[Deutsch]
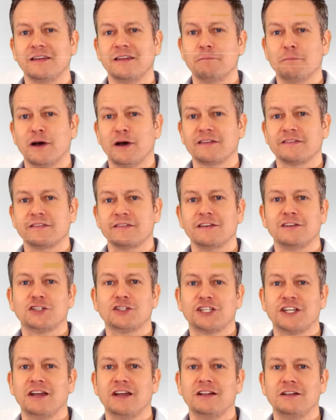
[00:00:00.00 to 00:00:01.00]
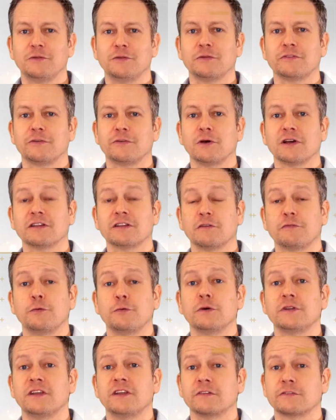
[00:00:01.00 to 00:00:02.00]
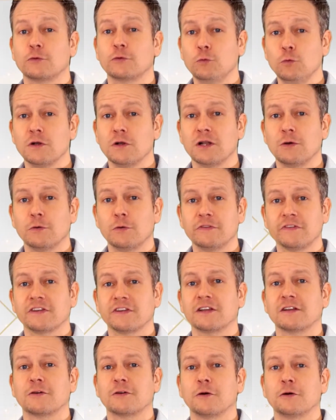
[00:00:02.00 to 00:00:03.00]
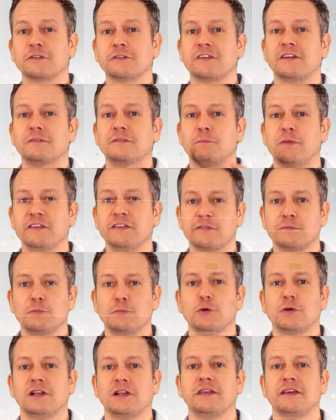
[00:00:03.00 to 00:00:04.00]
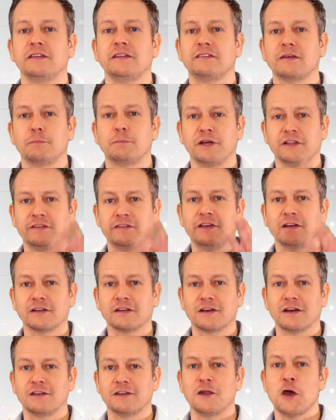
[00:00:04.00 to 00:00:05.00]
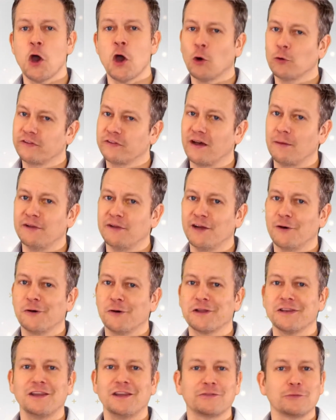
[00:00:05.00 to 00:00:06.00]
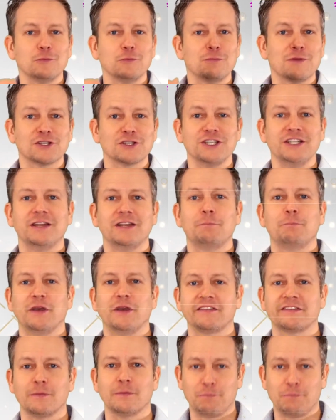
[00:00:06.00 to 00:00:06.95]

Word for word: den passenden Stellen und sorgen dafür, dass Google unseren Content bestmöglich interpretieren kann und damit auch in der Suchmaschine besser